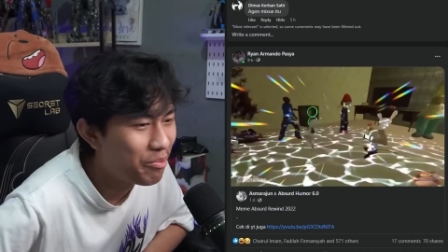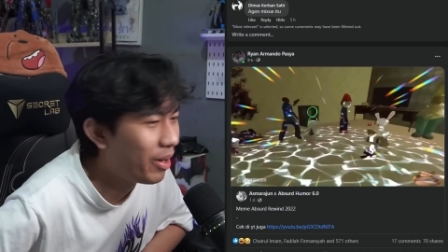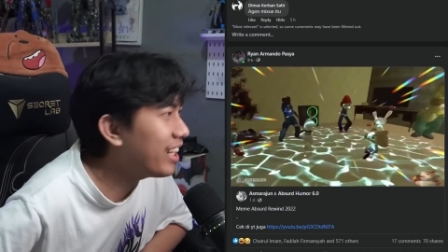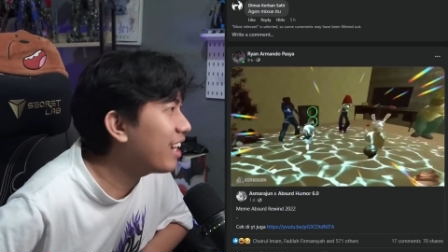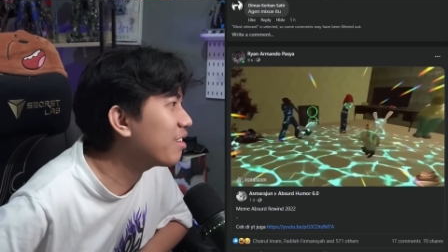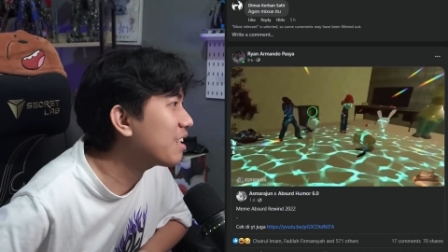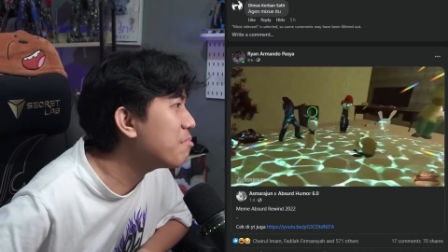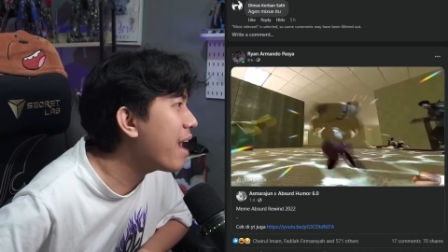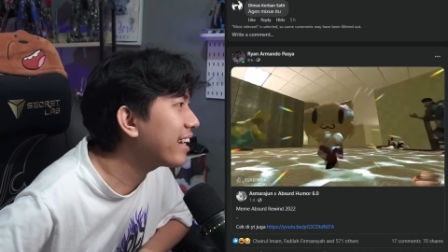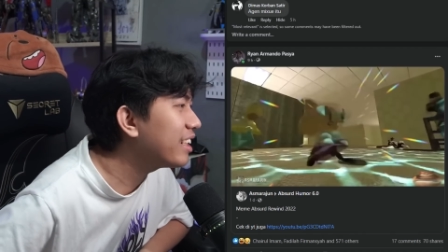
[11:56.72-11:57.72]
Padahal
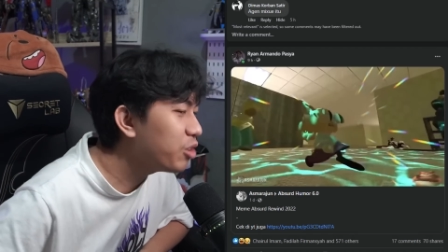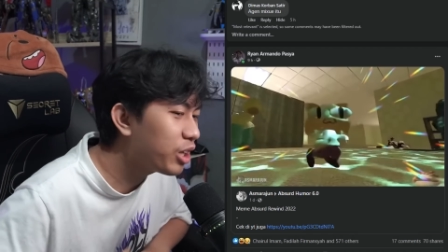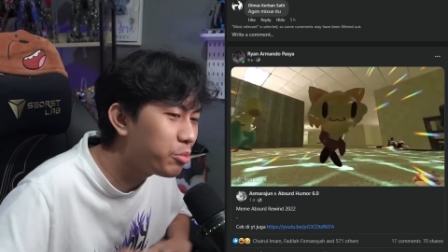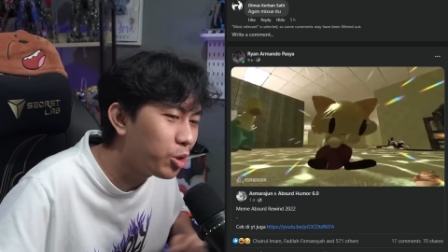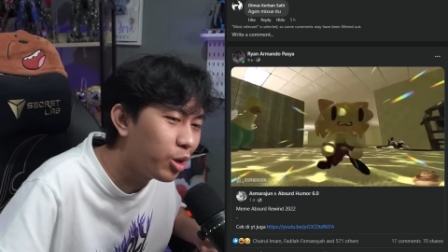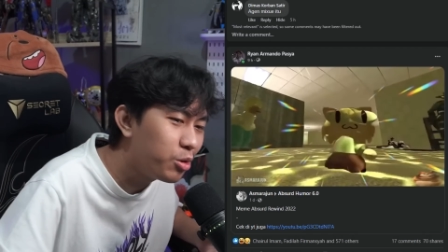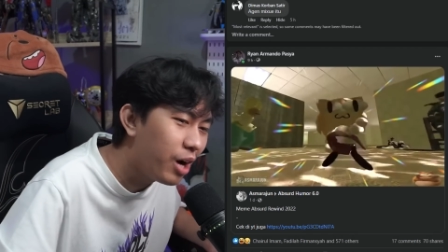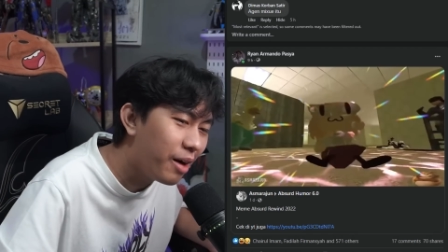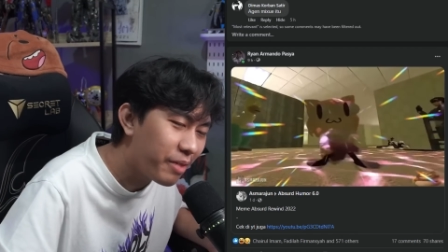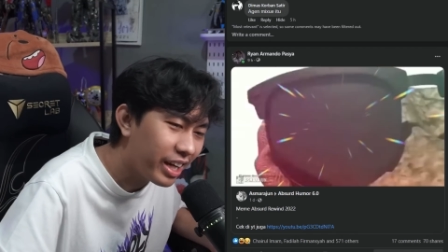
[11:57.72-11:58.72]
kemarin
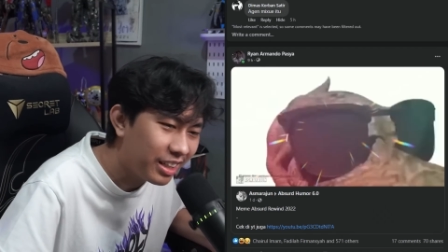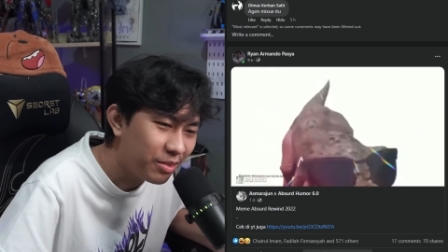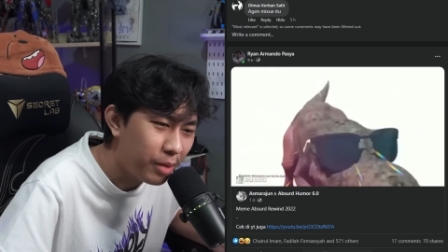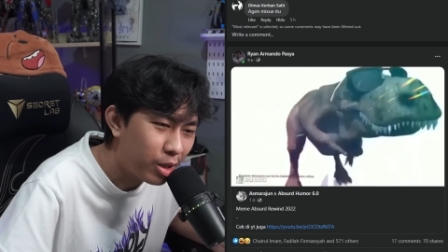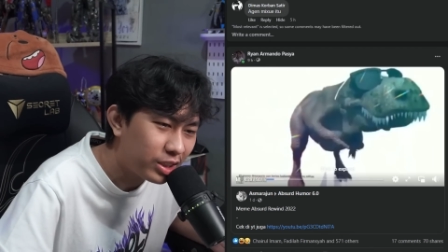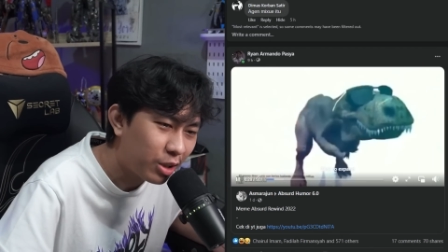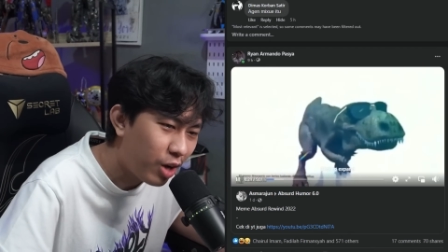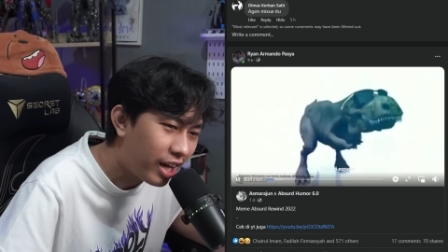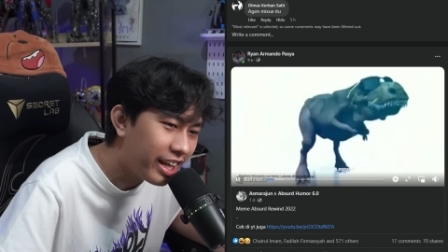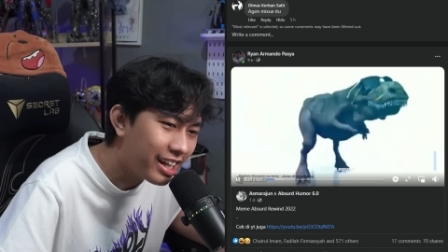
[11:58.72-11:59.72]
2022 nih baru satu
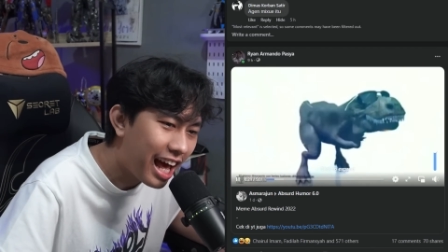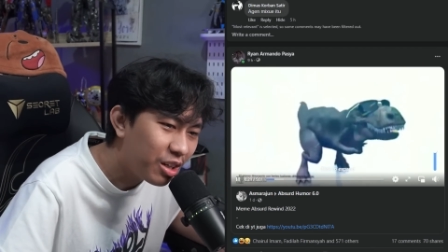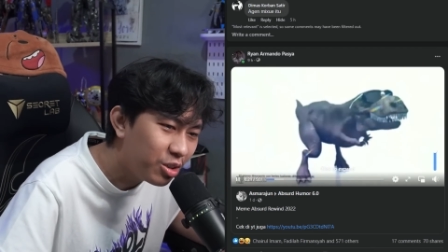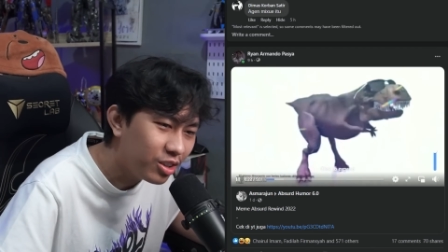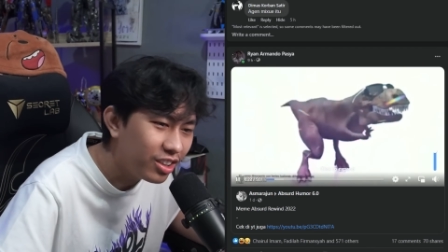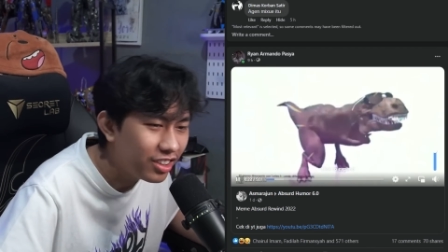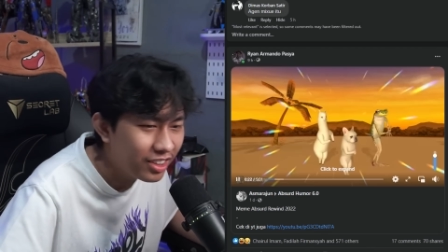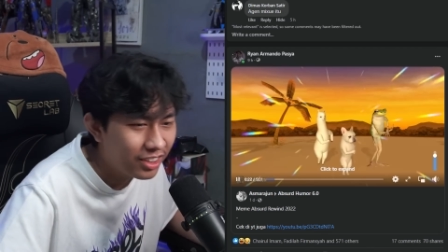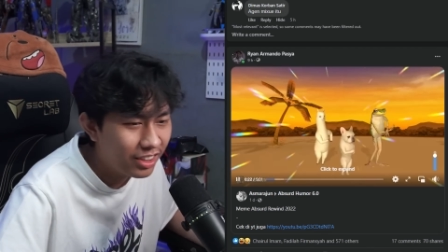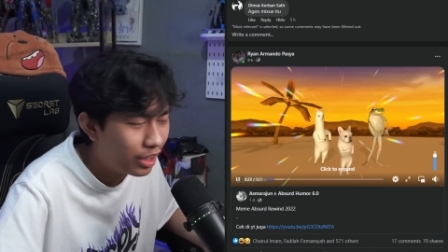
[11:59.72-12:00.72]
hari yang lalu.
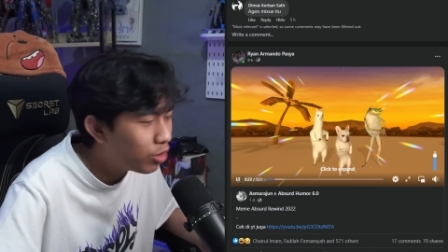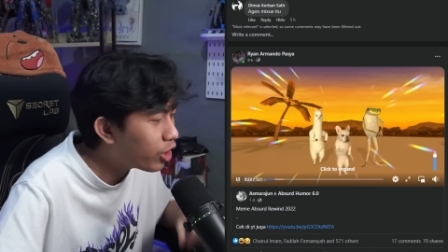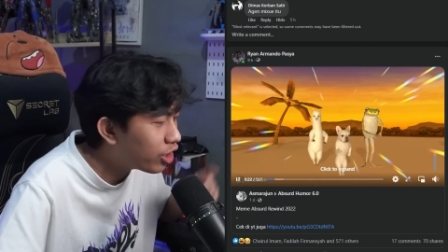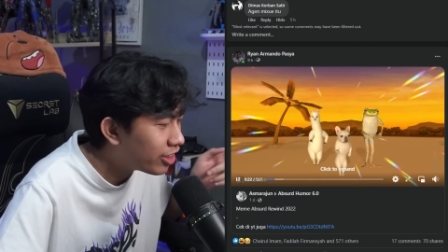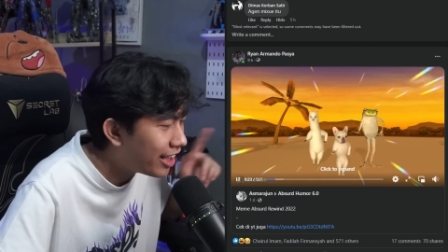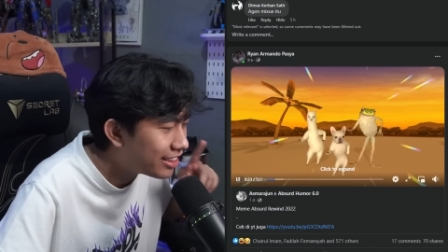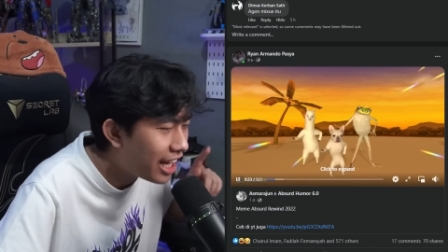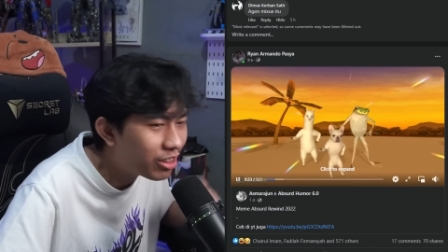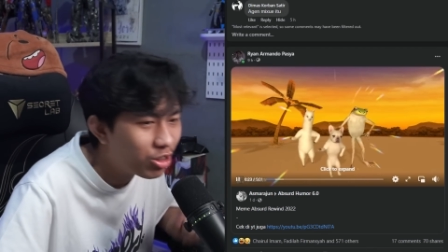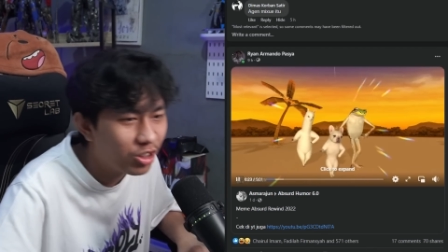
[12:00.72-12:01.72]
Ini gue record tanggal
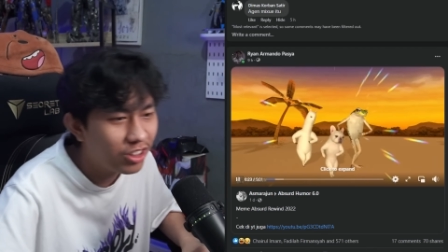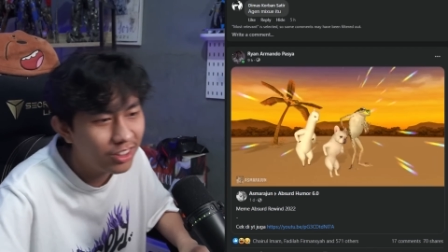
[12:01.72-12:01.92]
1.